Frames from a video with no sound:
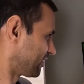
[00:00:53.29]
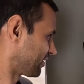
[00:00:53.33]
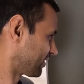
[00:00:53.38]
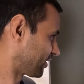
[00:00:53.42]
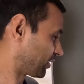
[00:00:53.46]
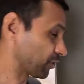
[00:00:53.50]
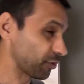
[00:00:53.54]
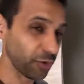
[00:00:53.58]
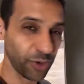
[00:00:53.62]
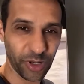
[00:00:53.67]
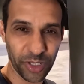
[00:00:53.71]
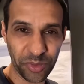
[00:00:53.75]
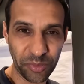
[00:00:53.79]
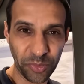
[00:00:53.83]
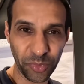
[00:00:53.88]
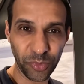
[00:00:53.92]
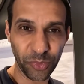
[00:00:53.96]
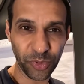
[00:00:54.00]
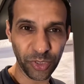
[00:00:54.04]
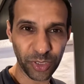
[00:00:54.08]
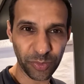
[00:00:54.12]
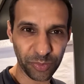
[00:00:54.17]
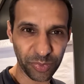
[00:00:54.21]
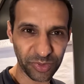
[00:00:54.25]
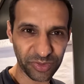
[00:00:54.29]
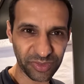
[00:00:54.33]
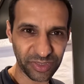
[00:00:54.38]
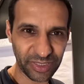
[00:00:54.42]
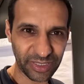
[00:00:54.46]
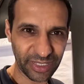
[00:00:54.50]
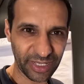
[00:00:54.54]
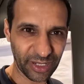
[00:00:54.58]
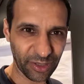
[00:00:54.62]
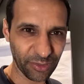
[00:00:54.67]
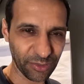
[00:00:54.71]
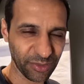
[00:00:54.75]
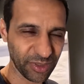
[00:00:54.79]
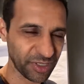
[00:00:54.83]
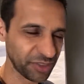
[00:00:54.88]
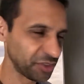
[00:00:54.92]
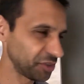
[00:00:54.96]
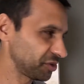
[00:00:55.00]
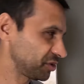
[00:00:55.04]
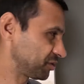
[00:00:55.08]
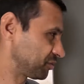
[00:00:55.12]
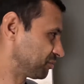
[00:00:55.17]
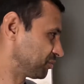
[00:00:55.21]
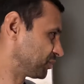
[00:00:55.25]
que correm muito, por sinal. A
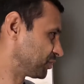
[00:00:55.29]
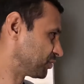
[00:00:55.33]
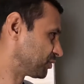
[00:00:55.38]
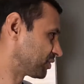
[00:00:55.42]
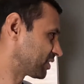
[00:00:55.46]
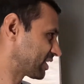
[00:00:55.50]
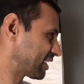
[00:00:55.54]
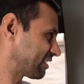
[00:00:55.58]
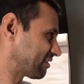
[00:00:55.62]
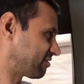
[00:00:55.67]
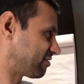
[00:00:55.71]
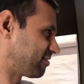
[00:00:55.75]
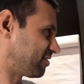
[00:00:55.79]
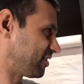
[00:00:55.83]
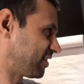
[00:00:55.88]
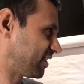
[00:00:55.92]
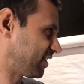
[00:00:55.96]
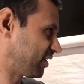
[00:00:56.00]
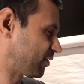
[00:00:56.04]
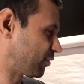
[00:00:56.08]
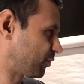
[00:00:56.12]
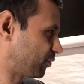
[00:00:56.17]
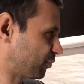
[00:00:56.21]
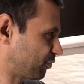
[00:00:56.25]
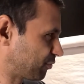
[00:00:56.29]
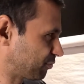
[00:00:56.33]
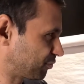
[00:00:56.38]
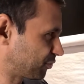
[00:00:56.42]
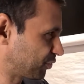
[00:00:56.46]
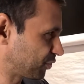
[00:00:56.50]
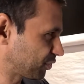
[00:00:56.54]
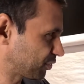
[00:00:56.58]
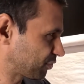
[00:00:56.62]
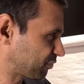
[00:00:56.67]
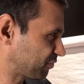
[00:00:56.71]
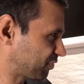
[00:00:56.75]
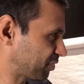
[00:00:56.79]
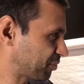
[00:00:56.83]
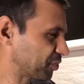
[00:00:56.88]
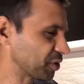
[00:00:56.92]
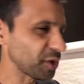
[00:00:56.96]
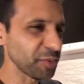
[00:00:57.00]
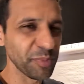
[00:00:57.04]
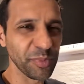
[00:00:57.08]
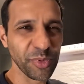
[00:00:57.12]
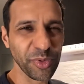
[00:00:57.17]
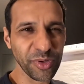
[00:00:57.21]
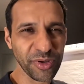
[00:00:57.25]
gente nunca vê ou muito, vê
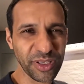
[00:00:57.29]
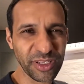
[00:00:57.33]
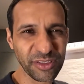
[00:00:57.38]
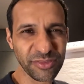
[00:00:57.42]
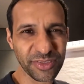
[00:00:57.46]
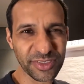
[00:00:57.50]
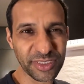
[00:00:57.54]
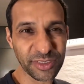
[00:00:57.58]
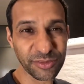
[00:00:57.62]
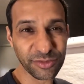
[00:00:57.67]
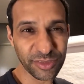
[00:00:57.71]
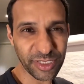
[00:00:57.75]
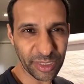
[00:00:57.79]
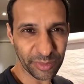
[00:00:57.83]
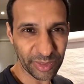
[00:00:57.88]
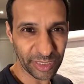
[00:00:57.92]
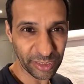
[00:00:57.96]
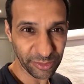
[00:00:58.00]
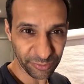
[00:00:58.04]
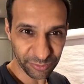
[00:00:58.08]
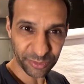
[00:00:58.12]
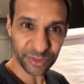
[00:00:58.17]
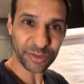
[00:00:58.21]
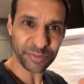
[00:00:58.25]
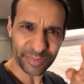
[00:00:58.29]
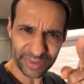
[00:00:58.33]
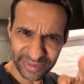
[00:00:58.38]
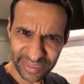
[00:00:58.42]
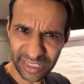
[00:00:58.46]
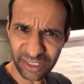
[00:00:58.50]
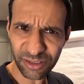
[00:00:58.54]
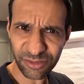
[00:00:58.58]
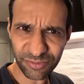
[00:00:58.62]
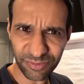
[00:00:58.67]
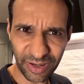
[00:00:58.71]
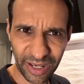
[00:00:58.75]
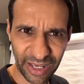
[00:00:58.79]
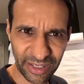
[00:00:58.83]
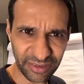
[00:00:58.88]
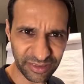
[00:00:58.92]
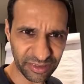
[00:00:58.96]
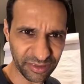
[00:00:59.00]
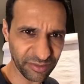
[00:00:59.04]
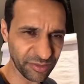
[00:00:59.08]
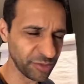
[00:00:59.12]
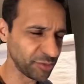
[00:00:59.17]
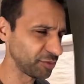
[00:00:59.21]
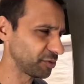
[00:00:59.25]
muito pouco eles fazendo um trabalho de força, mas eles
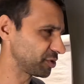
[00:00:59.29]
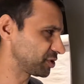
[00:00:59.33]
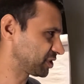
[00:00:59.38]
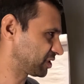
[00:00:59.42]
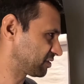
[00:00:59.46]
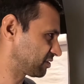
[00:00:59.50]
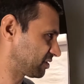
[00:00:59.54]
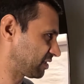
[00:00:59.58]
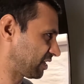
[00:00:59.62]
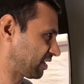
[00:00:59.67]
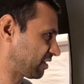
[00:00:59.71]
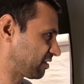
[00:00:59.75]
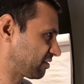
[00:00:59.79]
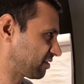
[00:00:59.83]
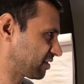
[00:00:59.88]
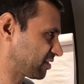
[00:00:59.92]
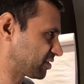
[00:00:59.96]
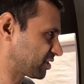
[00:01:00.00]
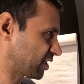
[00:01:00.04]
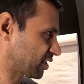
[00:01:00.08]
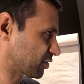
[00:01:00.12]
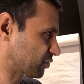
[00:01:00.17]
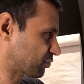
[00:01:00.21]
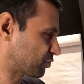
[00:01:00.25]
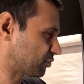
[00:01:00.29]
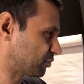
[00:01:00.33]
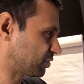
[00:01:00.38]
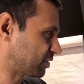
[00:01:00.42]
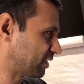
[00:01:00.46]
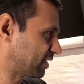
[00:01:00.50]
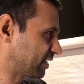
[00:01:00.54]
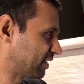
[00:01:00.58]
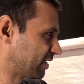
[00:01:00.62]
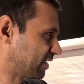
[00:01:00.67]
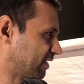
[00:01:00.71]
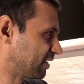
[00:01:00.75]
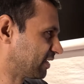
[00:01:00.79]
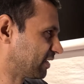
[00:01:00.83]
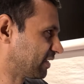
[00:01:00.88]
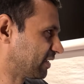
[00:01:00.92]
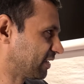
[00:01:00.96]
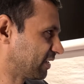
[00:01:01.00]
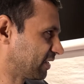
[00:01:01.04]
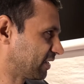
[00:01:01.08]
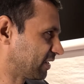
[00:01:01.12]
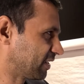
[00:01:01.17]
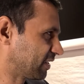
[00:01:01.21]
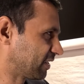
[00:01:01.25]
fazem, viu? Hoje a ciência já ajuda
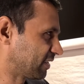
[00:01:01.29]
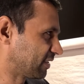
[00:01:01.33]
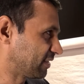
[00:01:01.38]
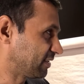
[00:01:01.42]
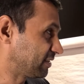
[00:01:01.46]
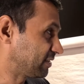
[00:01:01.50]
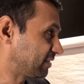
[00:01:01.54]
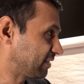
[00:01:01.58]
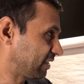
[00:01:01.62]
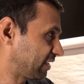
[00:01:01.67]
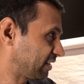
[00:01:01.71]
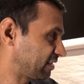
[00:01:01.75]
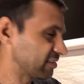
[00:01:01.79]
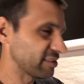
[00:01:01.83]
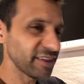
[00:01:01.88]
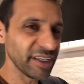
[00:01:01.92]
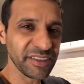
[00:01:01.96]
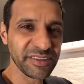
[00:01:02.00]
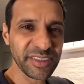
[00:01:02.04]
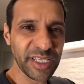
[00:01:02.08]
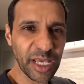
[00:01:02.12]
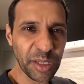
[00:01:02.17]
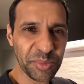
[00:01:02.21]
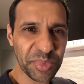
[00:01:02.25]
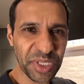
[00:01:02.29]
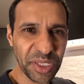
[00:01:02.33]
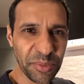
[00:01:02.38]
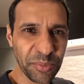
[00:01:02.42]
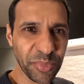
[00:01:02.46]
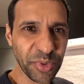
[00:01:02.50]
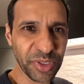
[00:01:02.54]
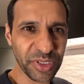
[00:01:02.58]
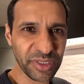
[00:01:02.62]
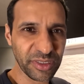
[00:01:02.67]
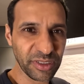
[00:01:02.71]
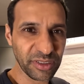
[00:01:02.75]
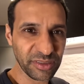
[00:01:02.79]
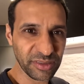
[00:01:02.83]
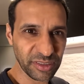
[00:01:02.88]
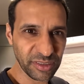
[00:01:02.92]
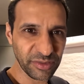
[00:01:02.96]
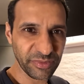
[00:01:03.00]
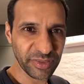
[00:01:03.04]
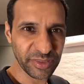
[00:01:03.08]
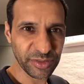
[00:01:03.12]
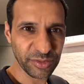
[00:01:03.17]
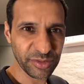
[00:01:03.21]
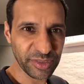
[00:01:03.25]
e eles já sabem a importância
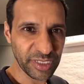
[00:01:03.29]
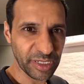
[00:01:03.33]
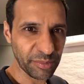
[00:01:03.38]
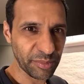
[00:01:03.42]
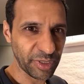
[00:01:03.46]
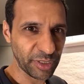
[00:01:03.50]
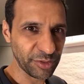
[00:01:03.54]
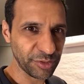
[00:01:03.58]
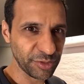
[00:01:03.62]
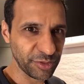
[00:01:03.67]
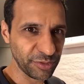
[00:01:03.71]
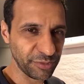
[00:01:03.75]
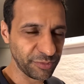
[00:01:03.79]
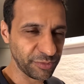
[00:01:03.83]
de fazer um trabalho de